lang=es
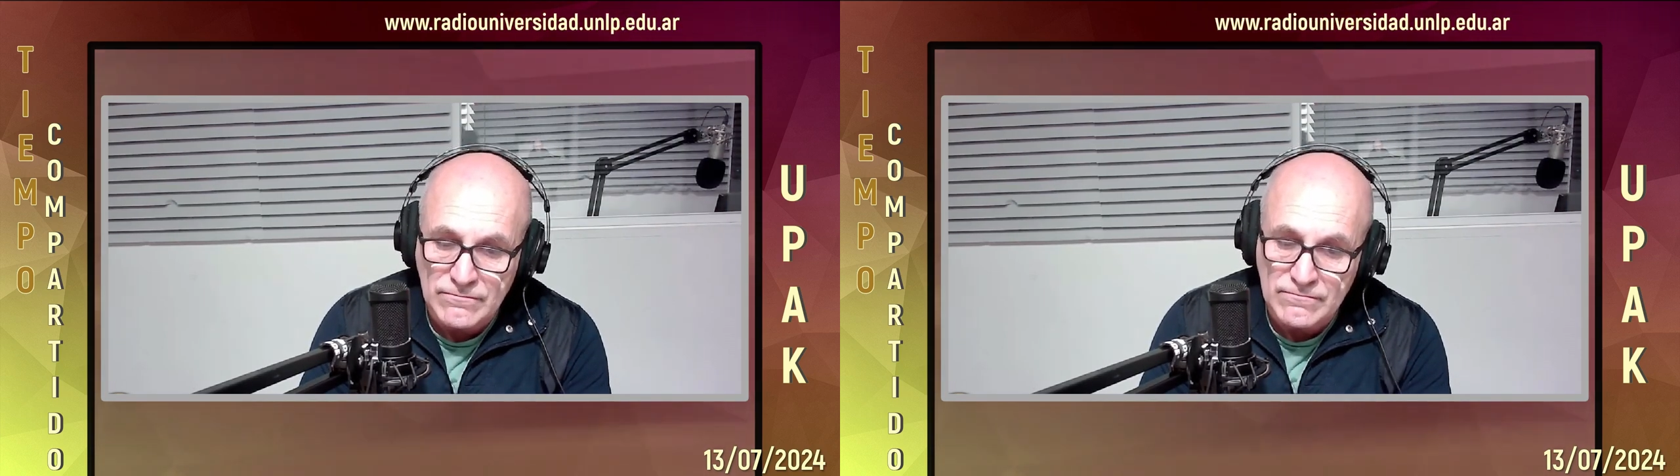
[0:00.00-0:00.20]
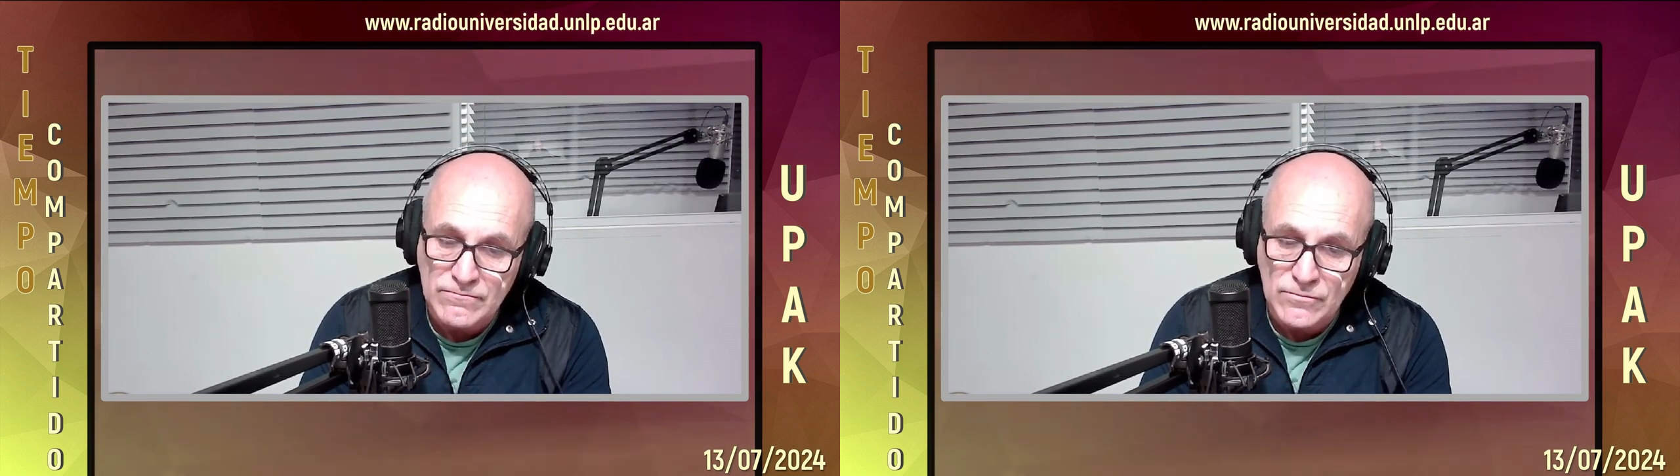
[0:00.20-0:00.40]

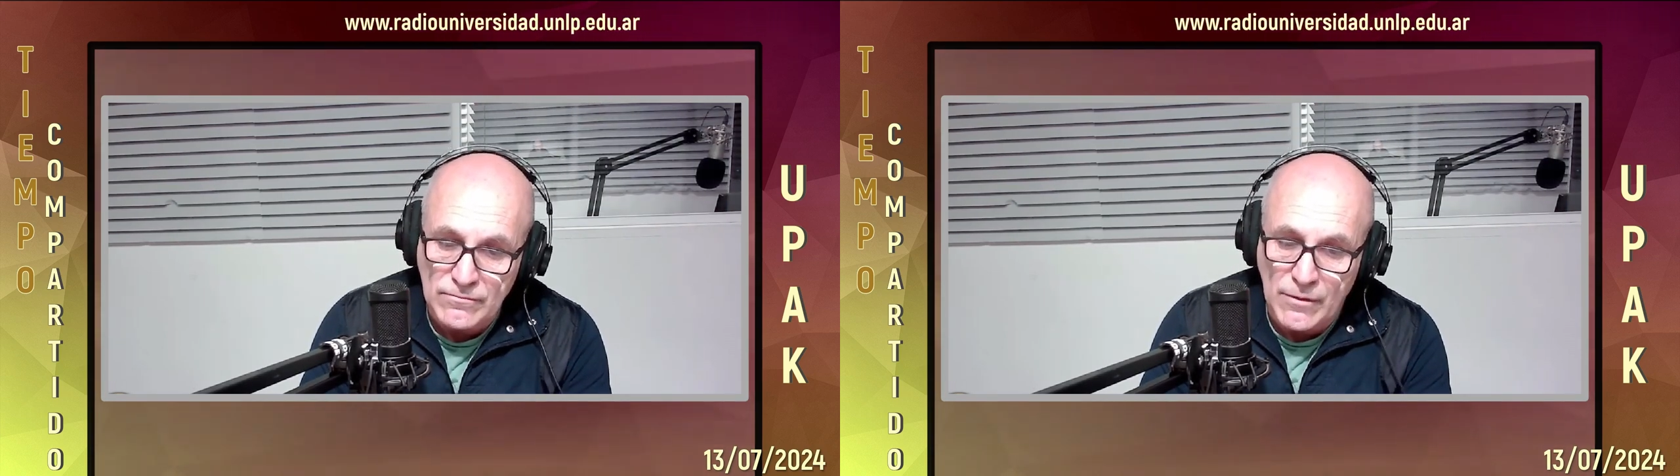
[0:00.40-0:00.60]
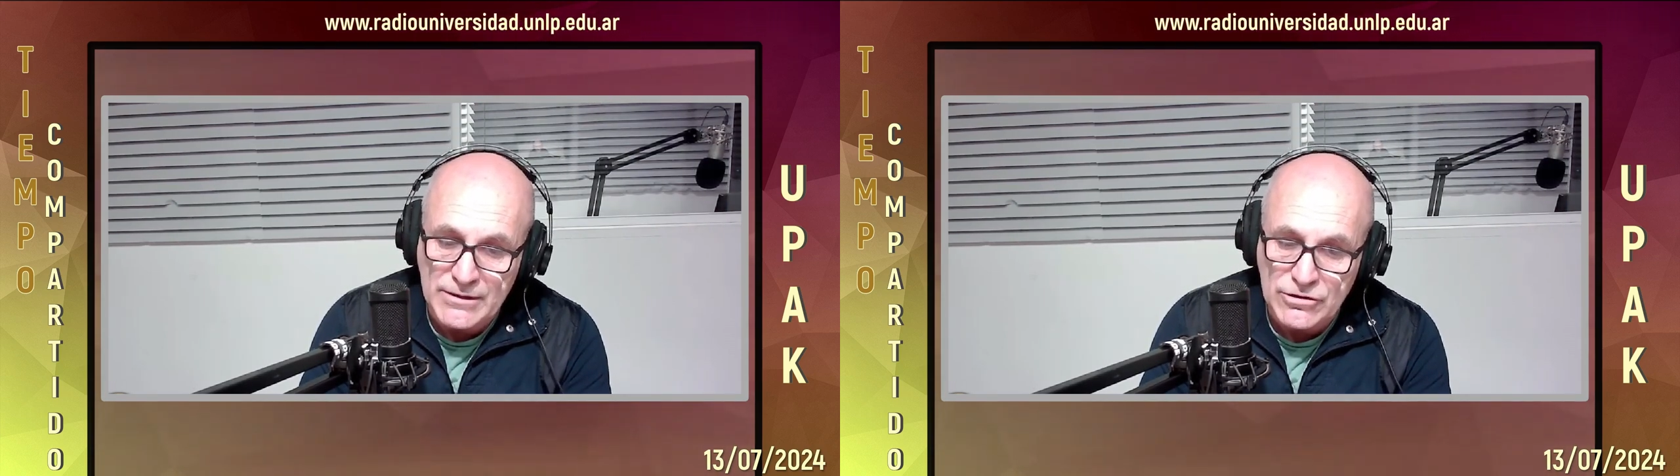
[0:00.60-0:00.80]
un
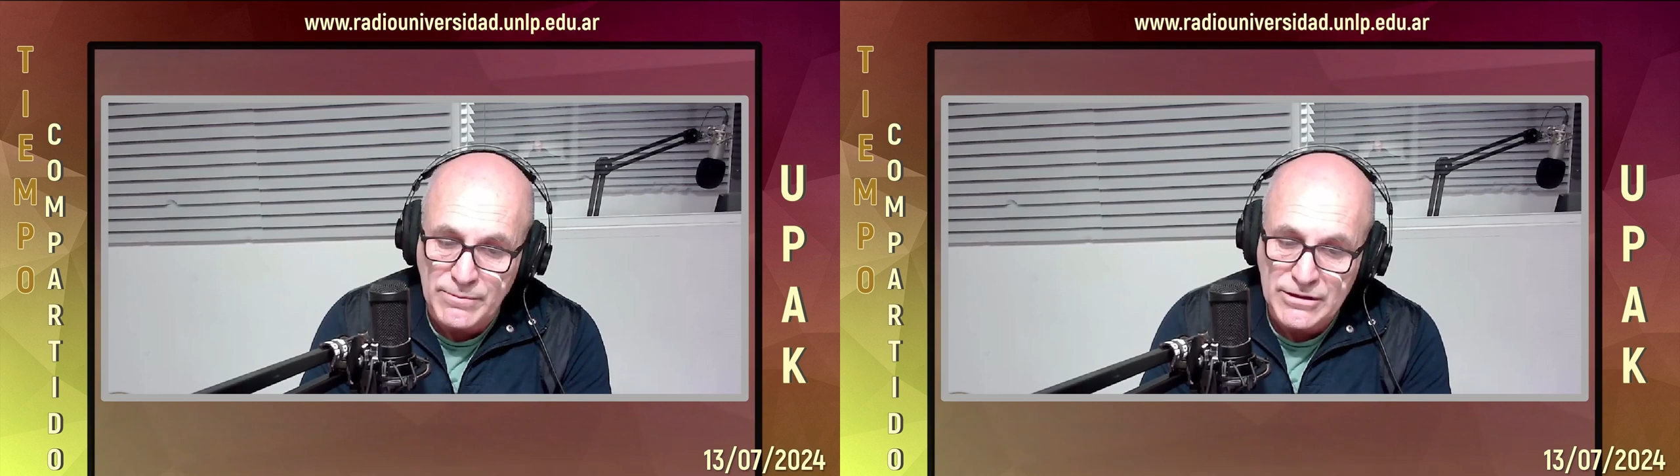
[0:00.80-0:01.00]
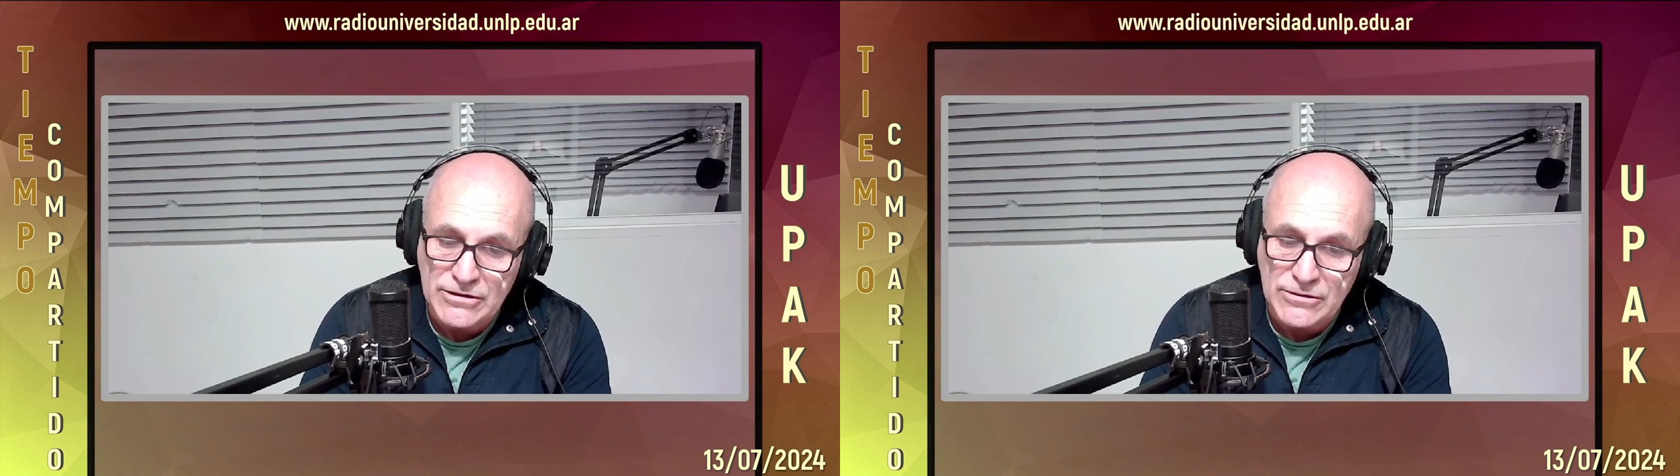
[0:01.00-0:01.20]

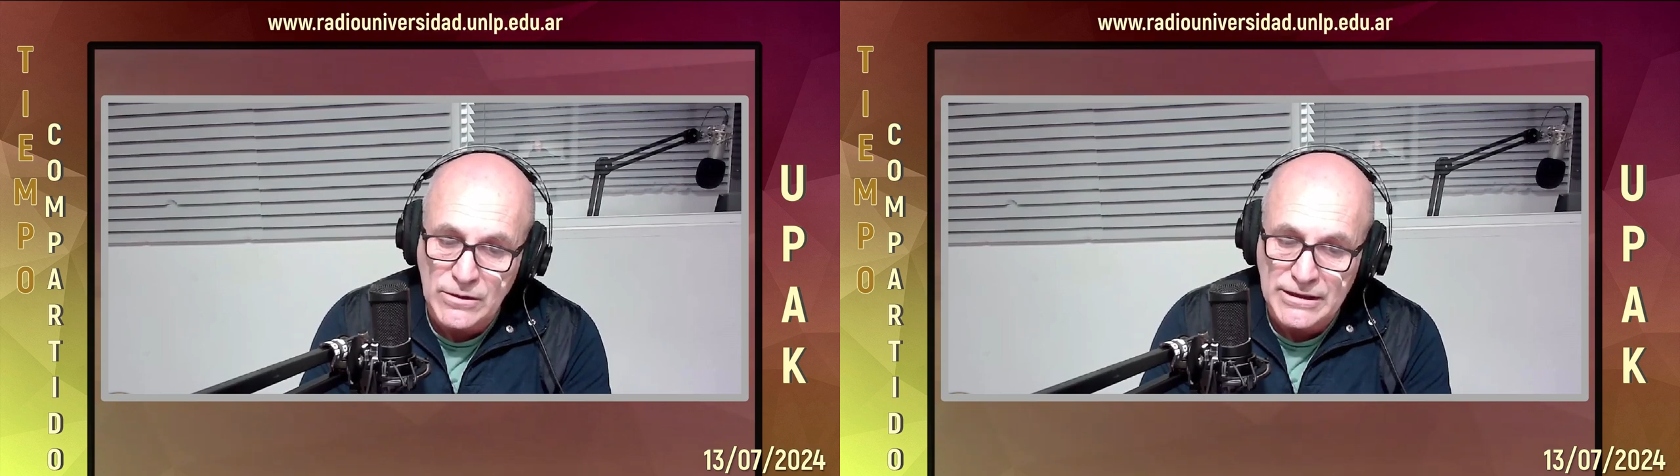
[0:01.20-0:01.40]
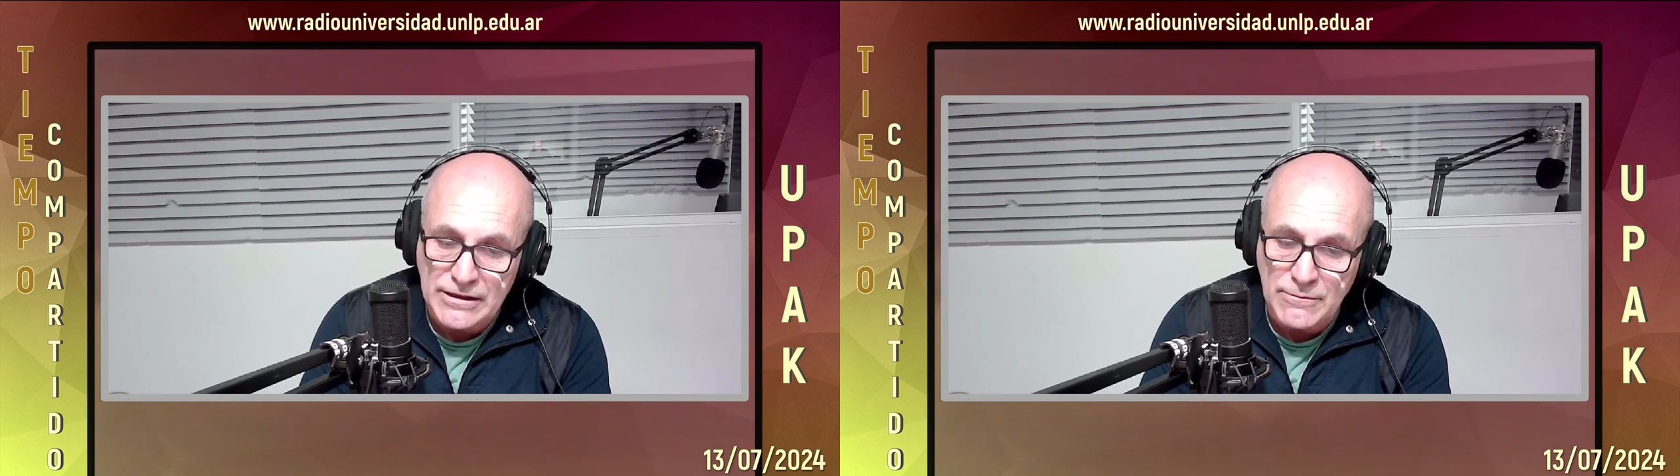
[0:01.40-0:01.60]
momento
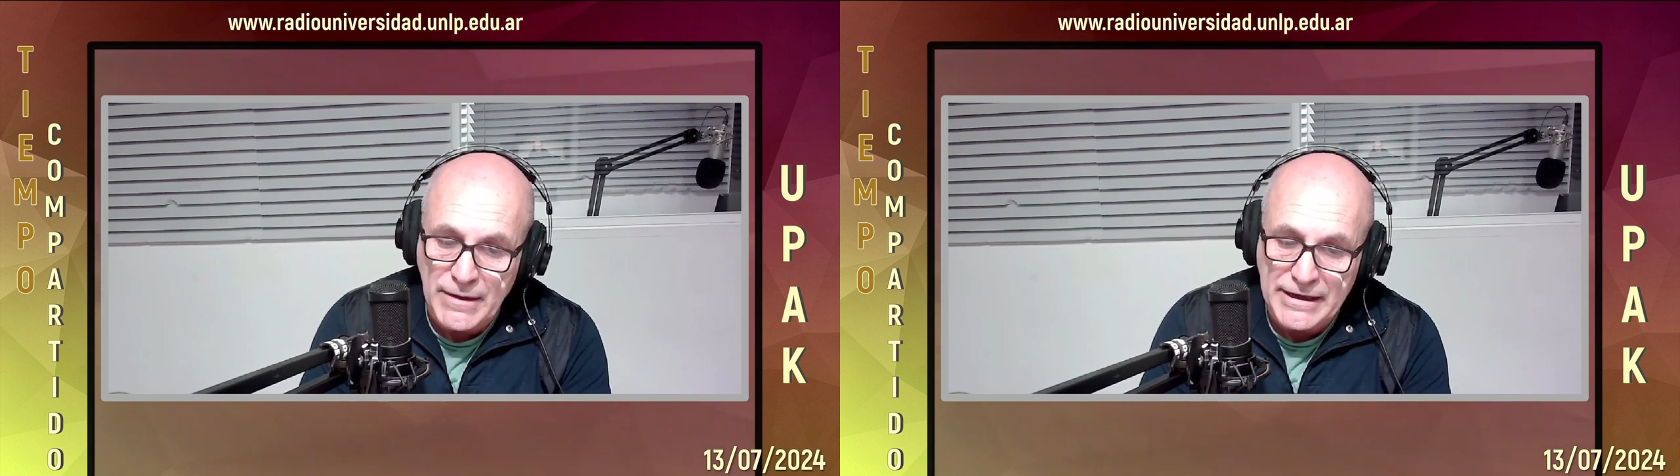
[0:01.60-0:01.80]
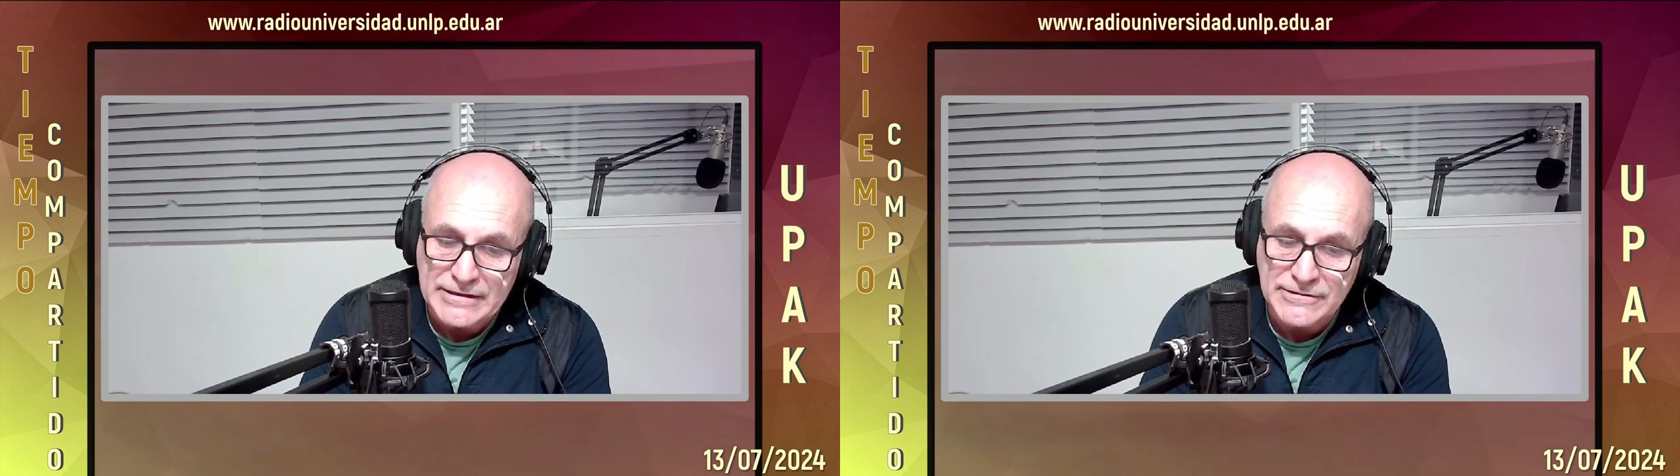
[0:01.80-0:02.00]
particular del
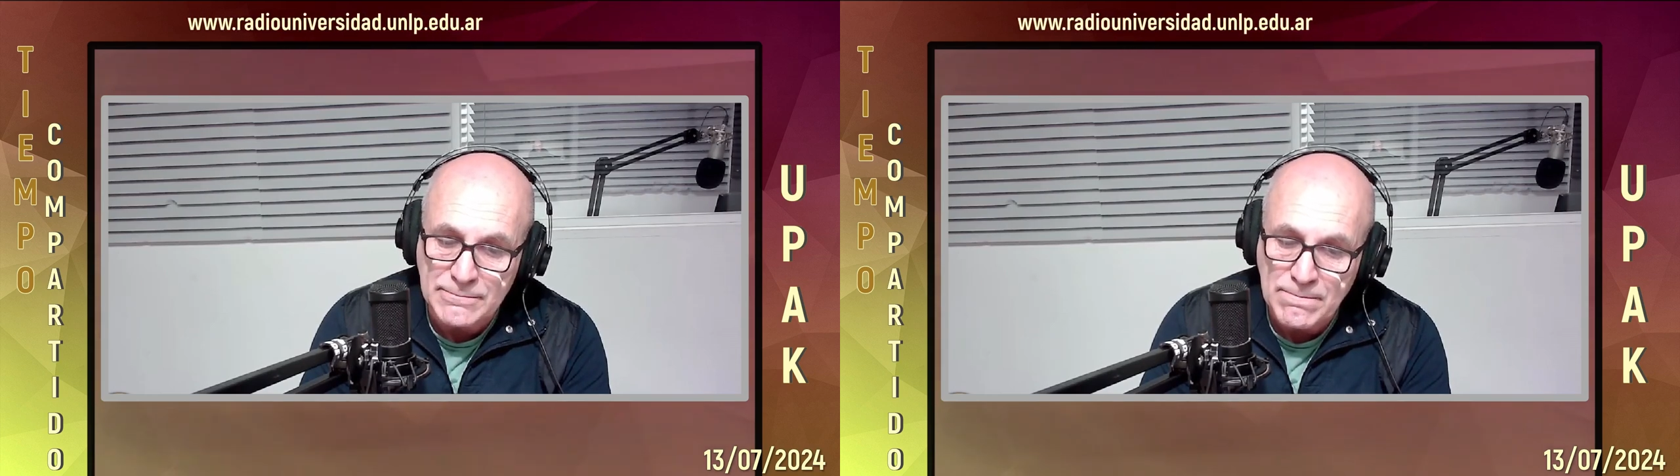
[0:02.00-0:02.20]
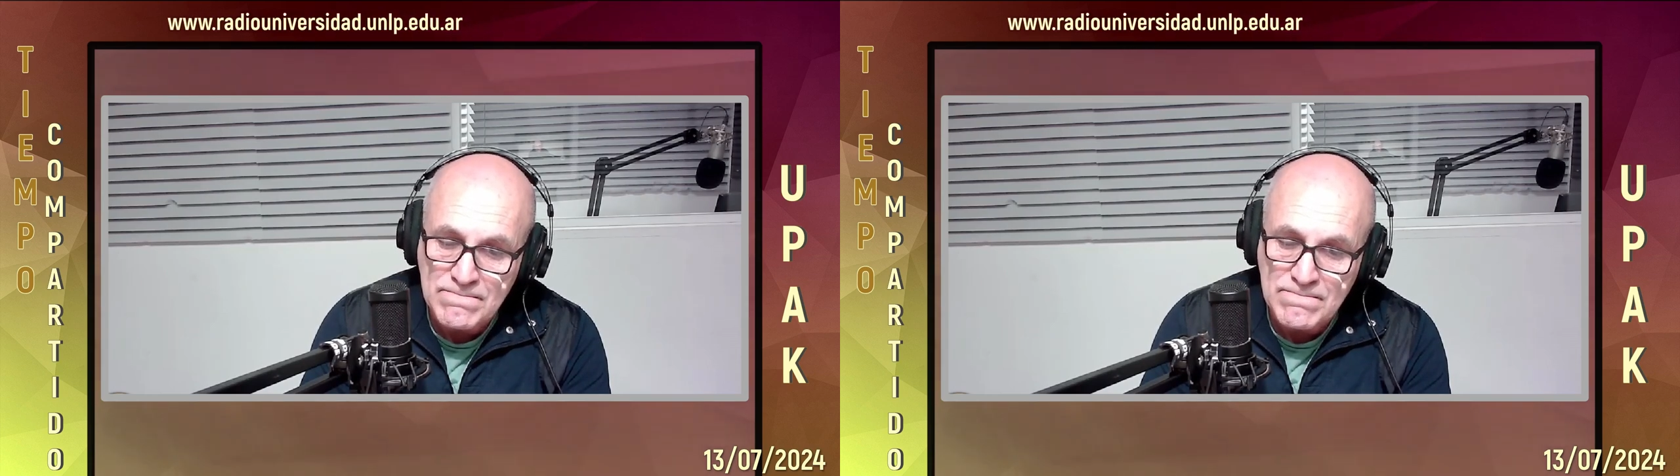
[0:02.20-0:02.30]
país.